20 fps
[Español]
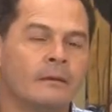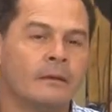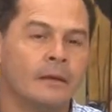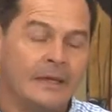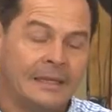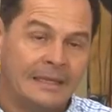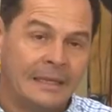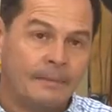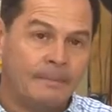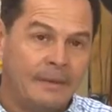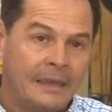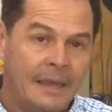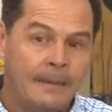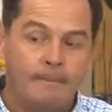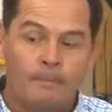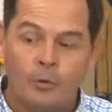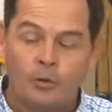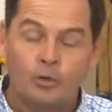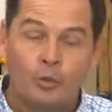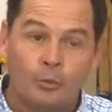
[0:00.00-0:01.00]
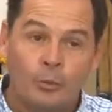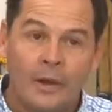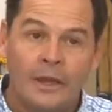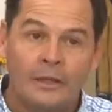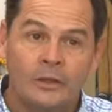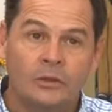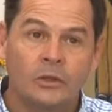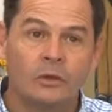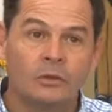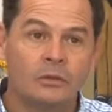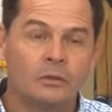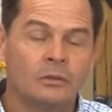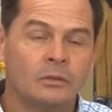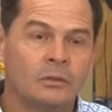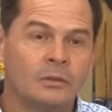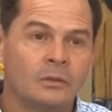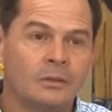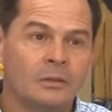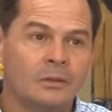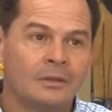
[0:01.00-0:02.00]
Y también, por supuesto,
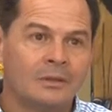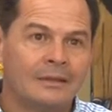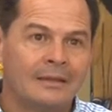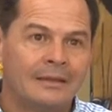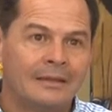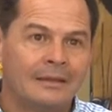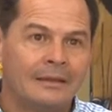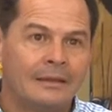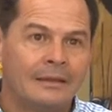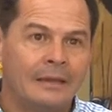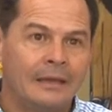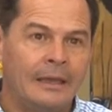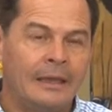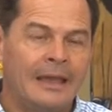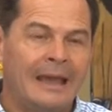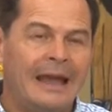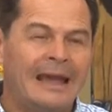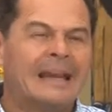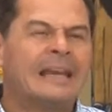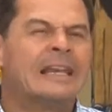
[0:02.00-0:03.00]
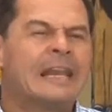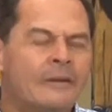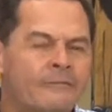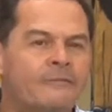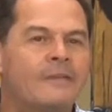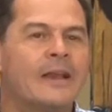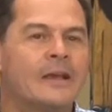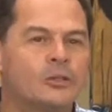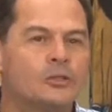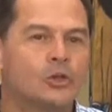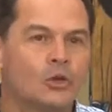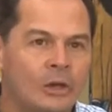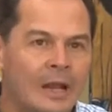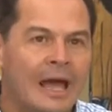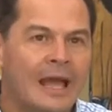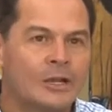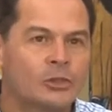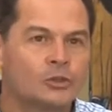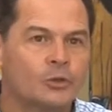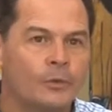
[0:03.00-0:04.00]
eh,
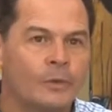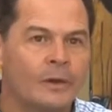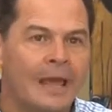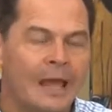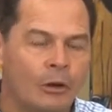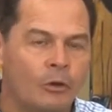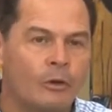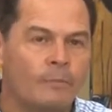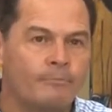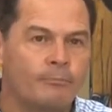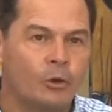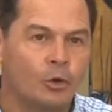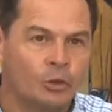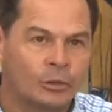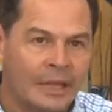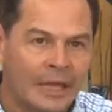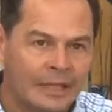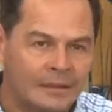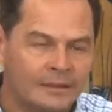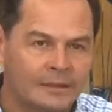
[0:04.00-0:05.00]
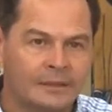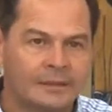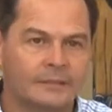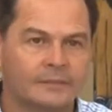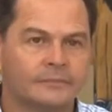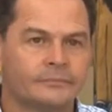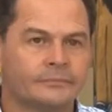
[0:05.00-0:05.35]
reflexionar sobre algo importante.